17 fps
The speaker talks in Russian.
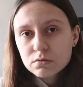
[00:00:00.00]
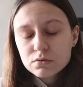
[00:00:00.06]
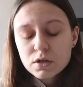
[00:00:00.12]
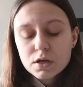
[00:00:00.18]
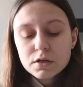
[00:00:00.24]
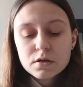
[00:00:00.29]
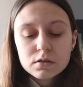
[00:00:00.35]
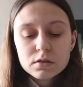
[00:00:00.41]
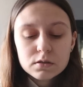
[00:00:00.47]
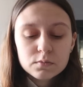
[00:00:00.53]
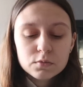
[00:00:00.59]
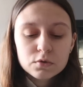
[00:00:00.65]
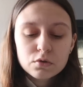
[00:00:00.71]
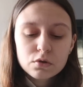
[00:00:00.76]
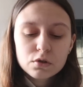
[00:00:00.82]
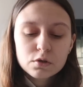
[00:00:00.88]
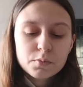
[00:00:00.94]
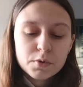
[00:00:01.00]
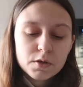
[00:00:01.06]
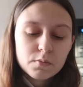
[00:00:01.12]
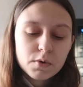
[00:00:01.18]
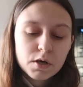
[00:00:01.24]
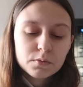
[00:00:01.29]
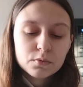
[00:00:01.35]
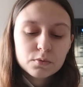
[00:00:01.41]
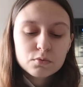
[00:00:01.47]
узнать, как стоматолог
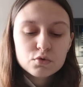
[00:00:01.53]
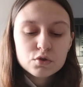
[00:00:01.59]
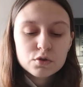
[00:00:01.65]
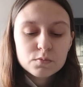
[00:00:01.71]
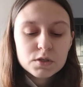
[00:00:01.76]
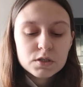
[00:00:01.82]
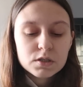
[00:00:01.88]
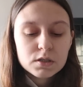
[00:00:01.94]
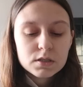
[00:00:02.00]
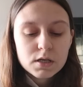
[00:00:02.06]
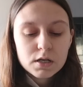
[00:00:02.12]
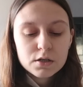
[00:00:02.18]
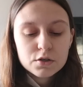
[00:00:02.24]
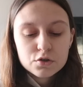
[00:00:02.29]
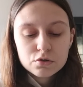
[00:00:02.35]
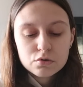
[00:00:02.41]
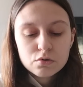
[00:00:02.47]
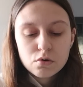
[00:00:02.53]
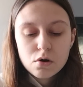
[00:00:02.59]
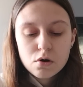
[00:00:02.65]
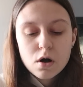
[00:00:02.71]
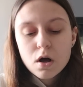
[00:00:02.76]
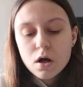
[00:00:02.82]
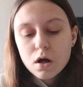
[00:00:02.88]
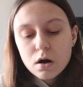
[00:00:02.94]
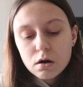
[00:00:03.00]
принимает, потому что мне сказали,
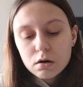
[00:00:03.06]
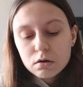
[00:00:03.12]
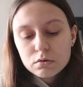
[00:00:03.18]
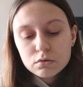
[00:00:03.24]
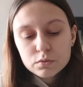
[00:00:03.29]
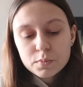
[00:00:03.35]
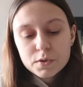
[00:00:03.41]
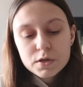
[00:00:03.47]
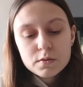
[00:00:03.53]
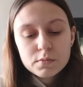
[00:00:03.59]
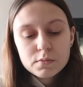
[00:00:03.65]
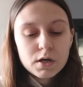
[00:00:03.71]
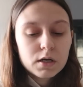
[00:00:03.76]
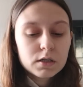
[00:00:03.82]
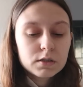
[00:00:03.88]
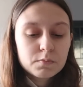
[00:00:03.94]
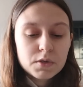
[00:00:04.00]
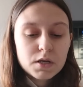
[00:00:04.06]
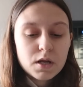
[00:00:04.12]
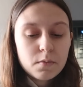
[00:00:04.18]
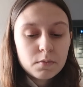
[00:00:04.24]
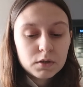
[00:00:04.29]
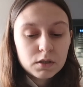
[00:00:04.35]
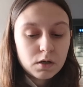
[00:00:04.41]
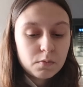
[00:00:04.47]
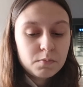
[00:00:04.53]
что он принимает
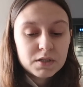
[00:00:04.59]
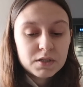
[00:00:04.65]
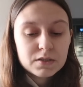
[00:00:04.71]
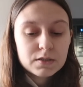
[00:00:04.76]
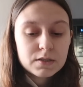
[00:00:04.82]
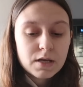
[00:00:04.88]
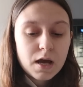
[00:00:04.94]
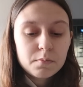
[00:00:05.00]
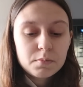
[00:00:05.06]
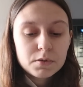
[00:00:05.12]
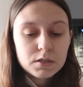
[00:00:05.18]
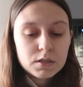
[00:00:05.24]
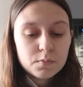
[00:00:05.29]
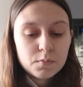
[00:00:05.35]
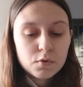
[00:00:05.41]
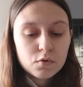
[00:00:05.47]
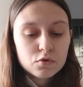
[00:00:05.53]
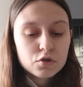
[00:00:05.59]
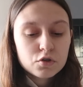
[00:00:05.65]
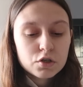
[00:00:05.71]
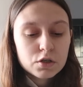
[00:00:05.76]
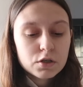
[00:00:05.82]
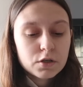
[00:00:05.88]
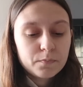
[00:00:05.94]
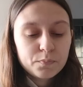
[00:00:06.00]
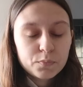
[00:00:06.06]
беременных без записи по
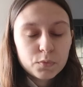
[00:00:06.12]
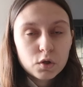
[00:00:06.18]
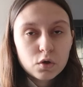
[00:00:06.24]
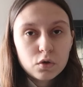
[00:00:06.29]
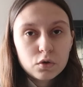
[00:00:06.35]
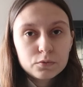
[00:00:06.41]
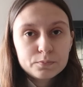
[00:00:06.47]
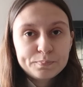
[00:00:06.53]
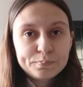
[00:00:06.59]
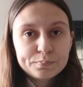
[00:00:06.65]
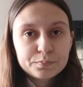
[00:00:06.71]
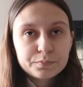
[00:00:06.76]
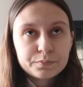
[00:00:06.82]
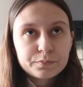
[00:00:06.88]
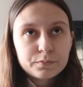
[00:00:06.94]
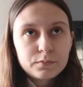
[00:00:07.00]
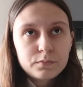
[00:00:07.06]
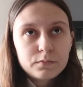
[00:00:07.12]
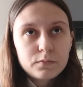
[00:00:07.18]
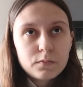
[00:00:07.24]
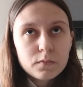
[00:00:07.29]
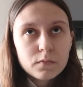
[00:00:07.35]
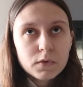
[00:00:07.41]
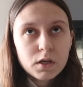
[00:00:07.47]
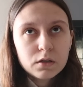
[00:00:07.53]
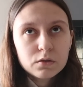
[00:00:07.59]
очереди, но
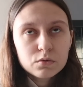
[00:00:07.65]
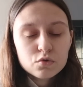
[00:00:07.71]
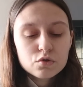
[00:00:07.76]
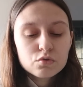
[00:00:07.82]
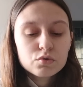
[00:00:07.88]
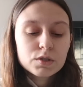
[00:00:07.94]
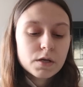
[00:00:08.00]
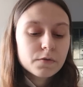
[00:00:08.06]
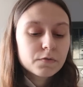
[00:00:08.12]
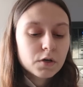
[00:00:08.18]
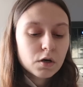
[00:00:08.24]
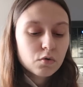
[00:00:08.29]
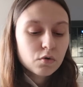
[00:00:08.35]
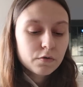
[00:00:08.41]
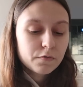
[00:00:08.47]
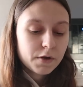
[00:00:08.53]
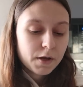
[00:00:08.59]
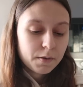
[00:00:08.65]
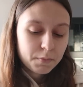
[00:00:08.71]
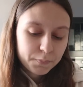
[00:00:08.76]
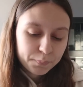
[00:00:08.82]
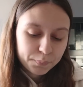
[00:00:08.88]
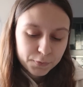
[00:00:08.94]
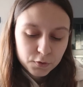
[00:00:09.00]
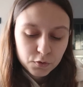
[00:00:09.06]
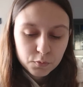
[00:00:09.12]
нужно узнать, в какое время,
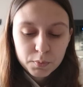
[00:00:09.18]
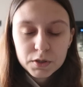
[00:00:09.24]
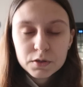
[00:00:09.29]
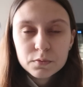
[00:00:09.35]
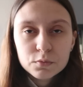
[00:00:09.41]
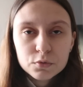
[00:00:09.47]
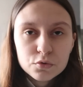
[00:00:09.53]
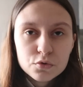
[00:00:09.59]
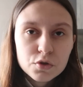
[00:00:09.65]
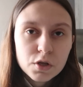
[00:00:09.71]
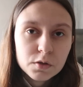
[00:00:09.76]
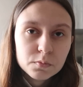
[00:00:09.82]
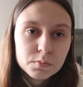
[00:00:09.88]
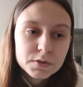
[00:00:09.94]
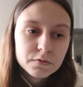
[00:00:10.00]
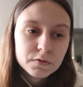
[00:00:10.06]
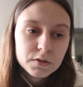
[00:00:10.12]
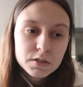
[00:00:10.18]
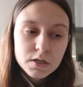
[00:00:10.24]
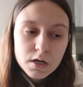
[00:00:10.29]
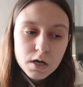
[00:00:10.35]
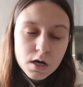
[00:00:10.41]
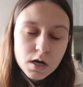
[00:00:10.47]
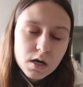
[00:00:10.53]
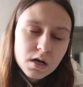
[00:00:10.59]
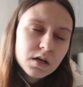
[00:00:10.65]
поэтому тоже надо позвонить.
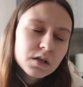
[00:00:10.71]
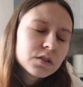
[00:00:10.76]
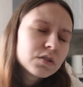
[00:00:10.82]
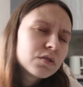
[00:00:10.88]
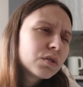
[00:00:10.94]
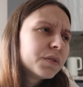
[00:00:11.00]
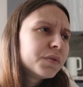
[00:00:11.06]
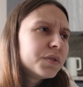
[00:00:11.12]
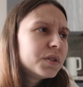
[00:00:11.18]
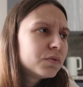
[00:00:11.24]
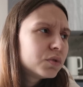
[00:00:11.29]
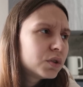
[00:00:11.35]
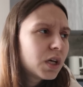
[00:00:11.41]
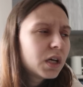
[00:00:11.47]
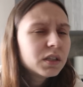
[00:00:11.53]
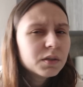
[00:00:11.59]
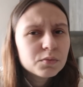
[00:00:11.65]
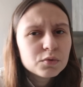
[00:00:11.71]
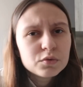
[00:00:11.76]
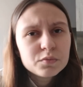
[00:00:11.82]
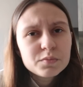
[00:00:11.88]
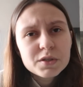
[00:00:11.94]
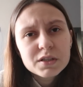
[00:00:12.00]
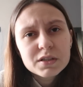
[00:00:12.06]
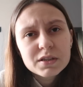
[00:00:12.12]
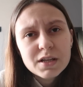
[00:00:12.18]
Столько всего надо, но
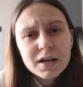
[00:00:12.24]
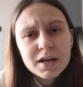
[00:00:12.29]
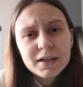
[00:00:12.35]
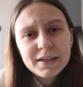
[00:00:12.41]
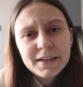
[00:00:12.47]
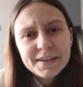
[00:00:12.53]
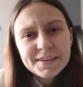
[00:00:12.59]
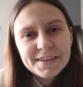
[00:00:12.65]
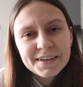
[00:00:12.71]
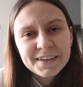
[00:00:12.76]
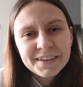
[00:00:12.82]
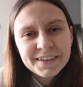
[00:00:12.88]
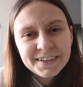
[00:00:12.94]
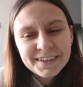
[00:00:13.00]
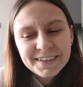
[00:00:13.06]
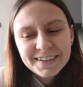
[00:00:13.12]
у меня так лень,